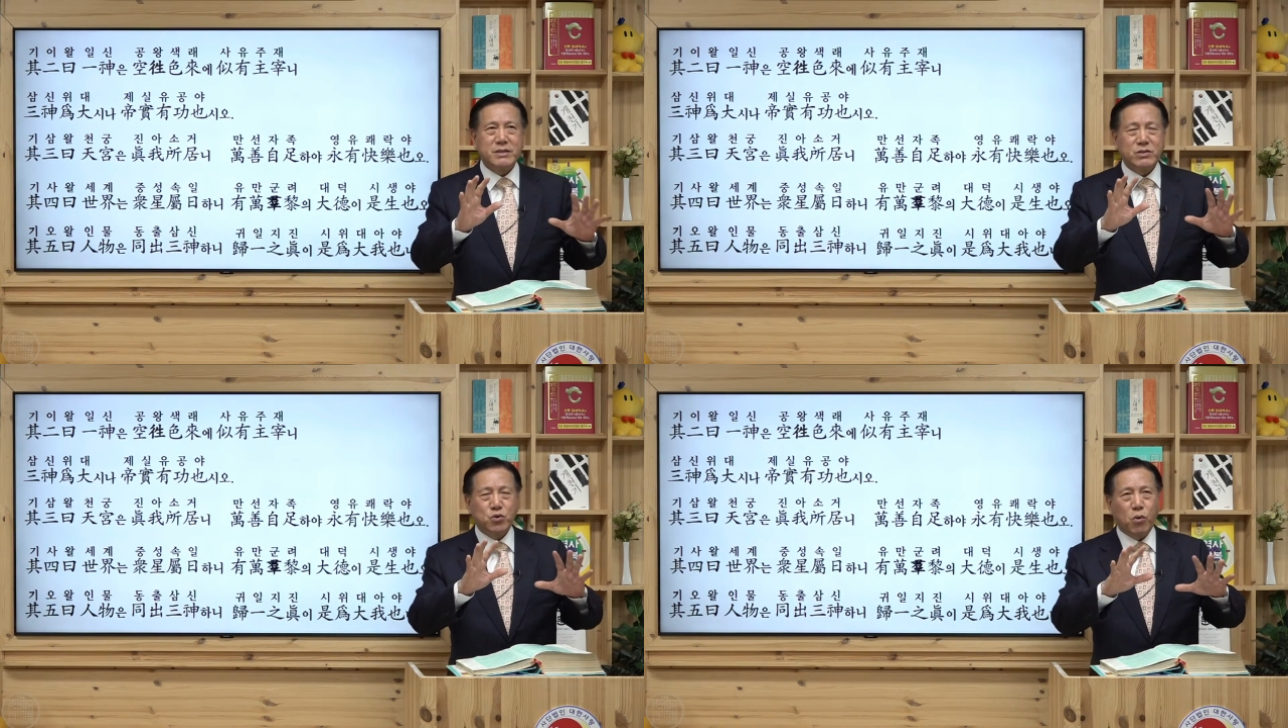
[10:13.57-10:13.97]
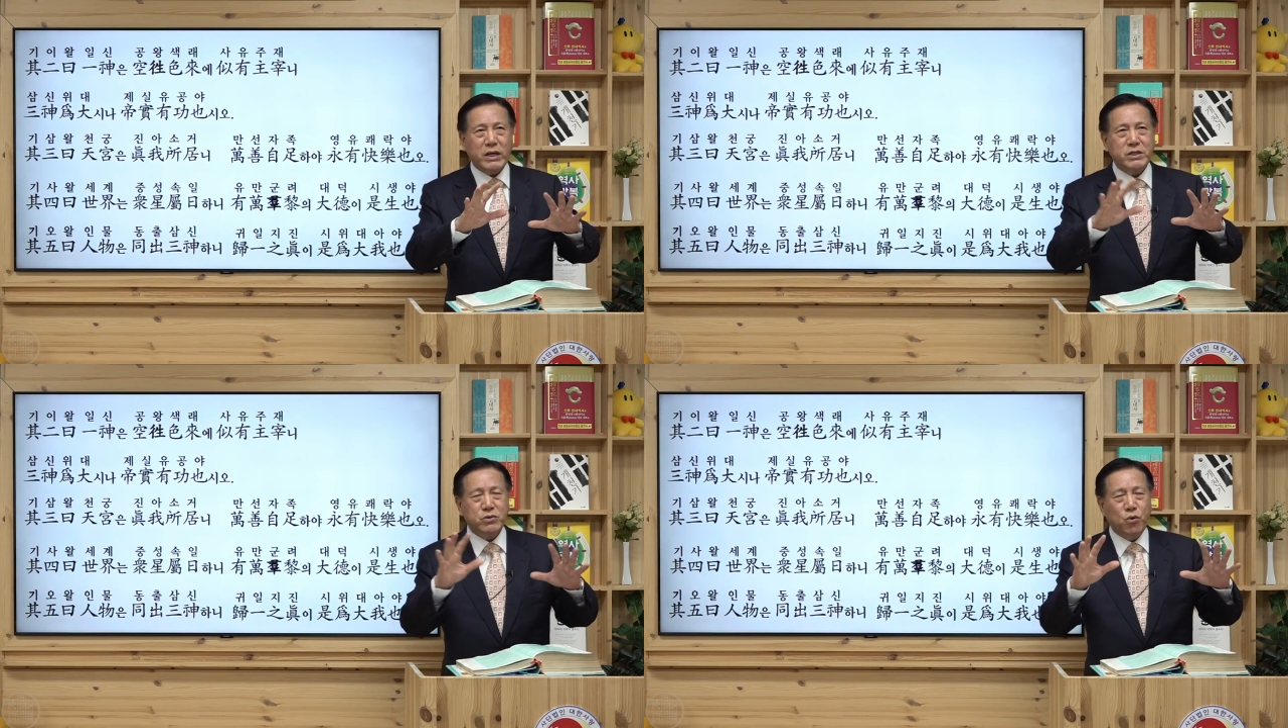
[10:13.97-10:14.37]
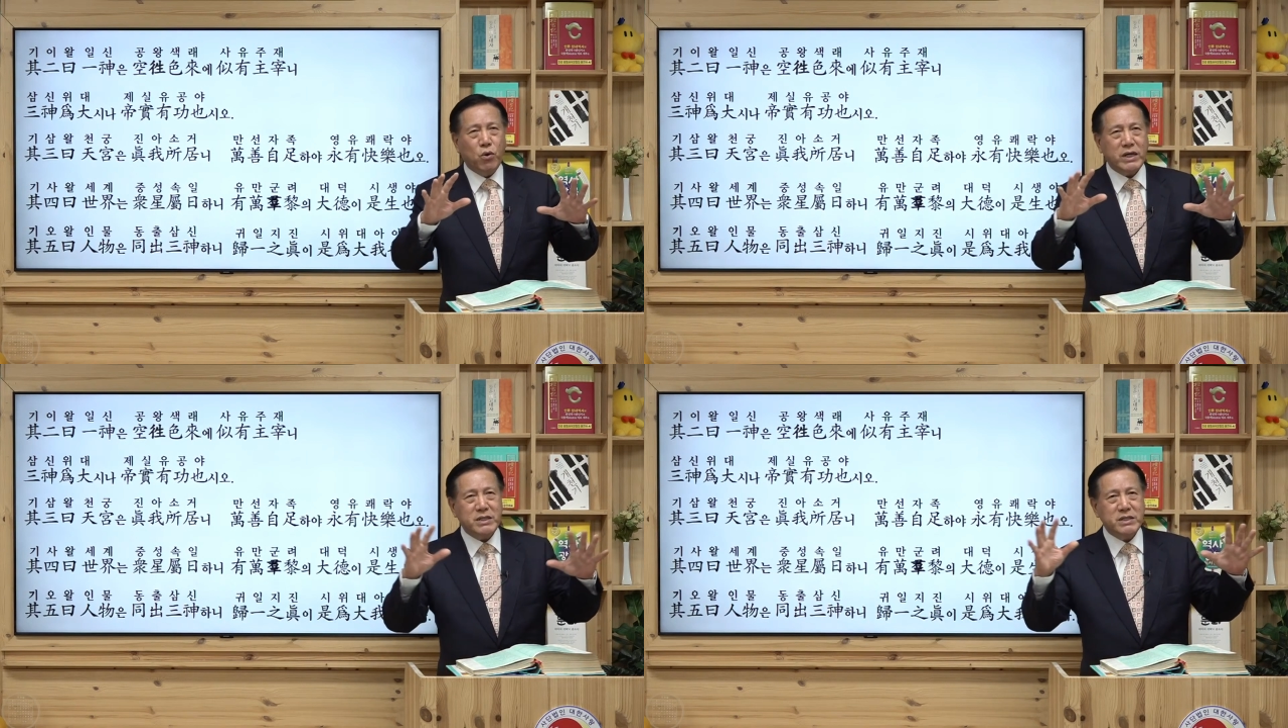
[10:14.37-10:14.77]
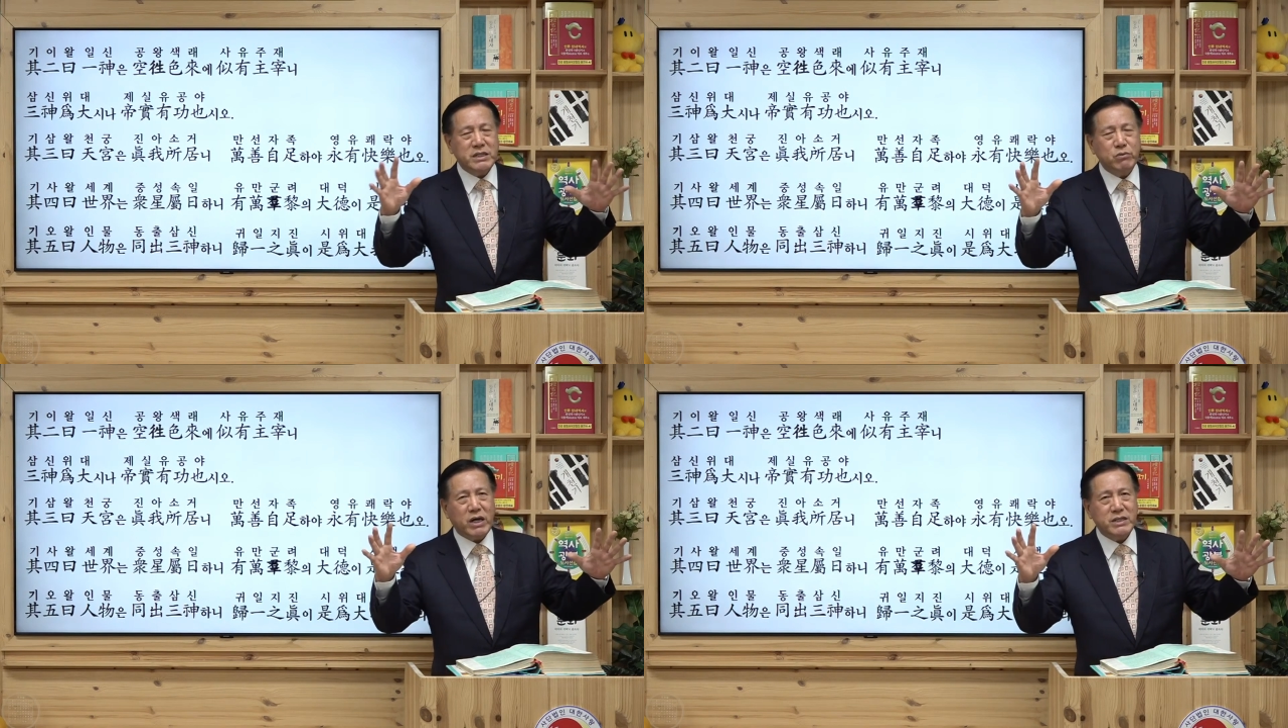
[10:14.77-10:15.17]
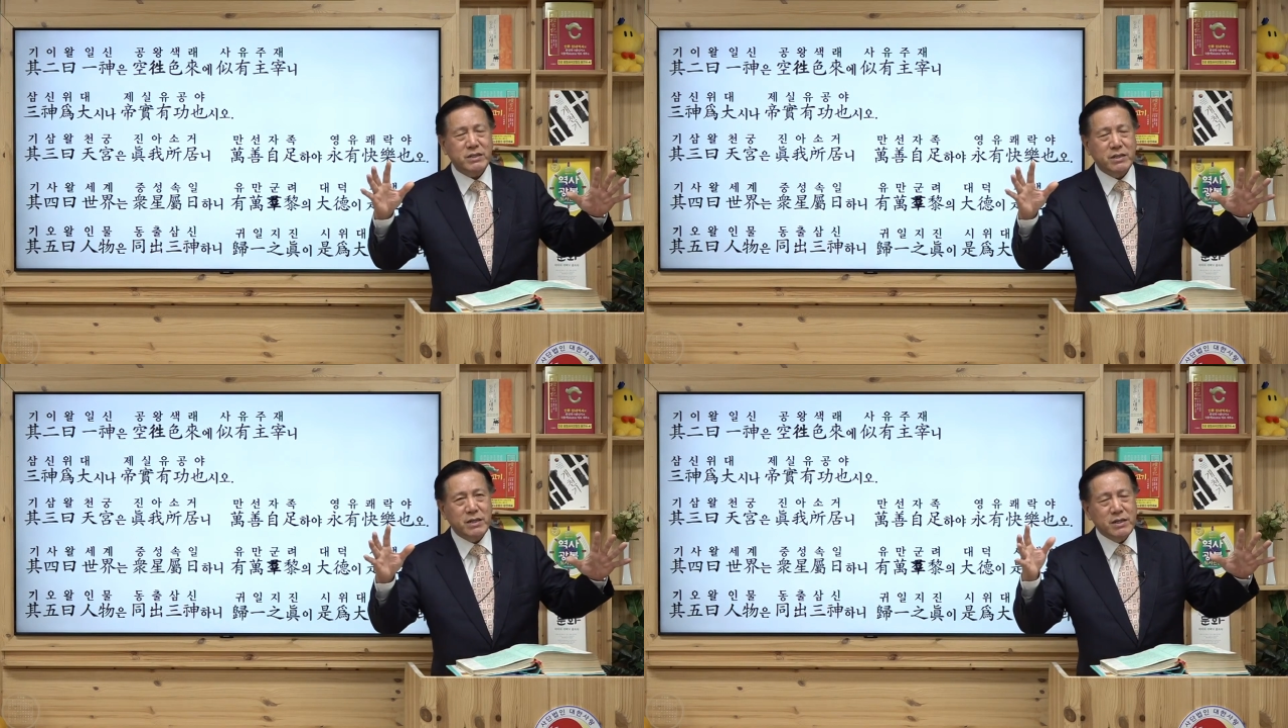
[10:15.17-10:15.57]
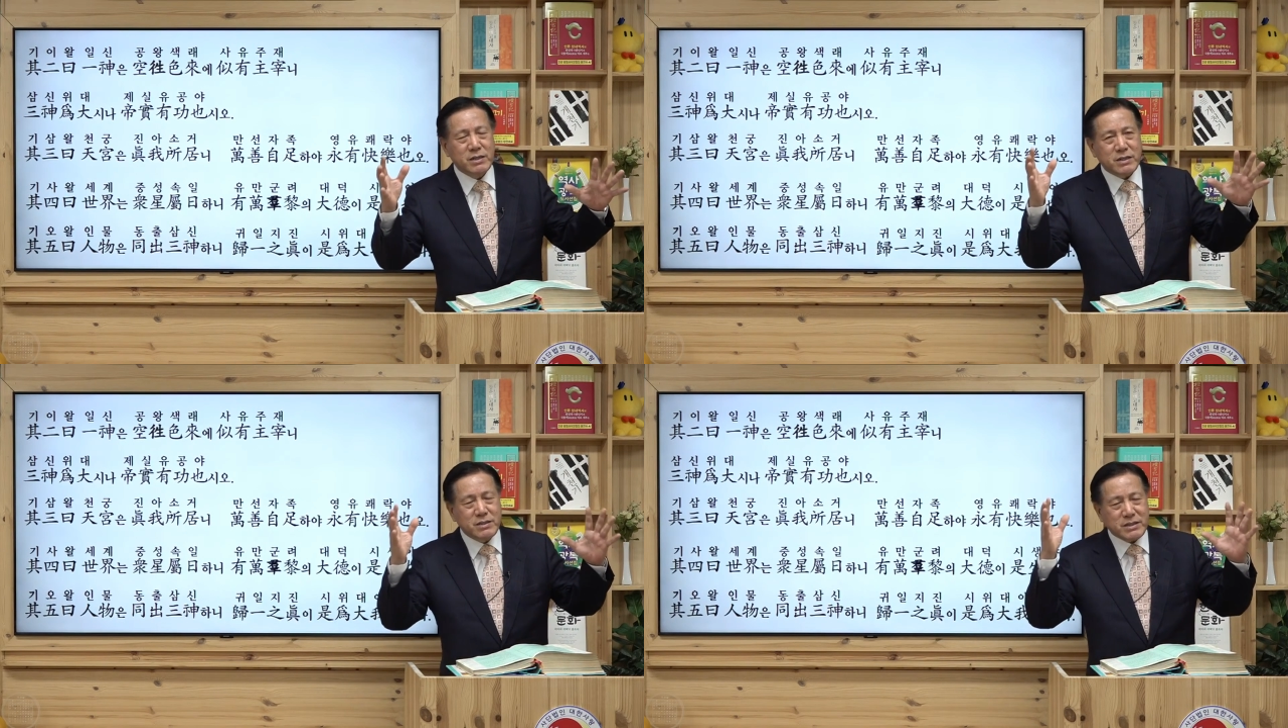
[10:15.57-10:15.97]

조하신, 교하신, 치하신 그